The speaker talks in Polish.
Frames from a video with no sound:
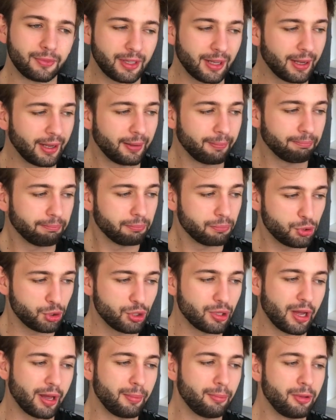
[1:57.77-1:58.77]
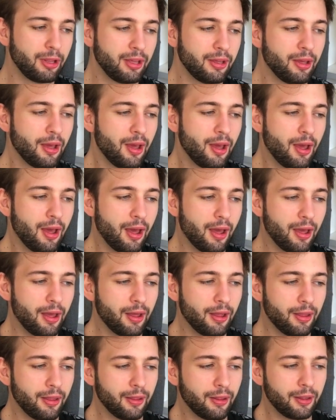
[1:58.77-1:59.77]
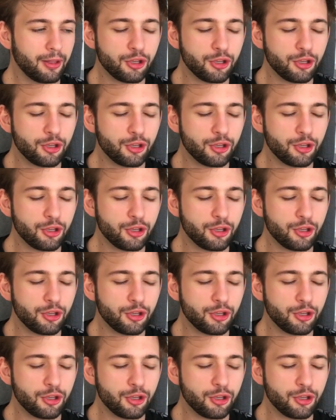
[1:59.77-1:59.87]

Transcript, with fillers: ta przynajmniej e,